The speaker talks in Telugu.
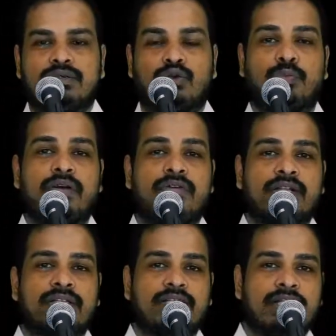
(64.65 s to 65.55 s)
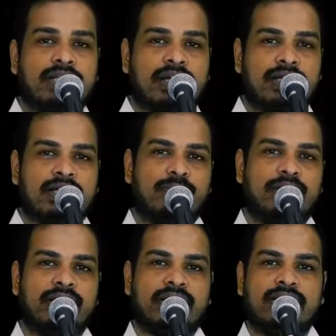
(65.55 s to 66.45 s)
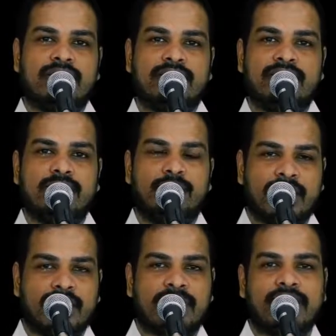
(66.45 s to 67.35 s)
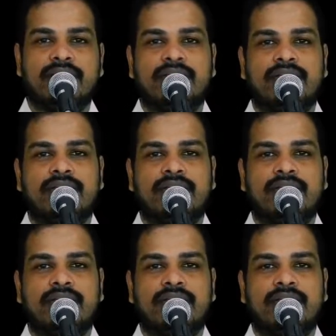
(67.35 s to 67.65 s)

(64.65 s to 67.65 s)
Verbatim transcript: కృపావార్త అనే ఈ కార్యక్రమానికి మీ అందరికీ